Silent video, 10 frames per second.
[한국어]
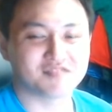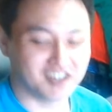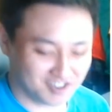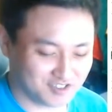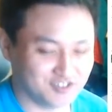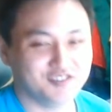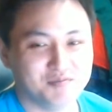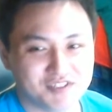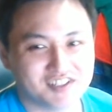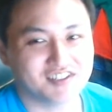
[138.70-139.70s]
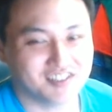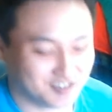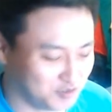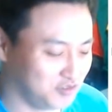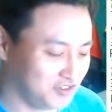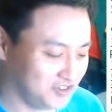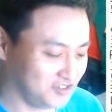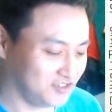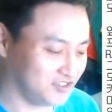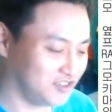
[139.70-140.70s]
그렇습니다. 요런
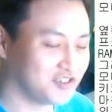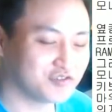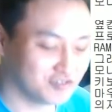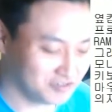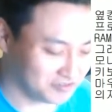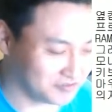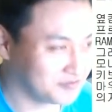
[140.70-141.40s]
기능들이 있고요.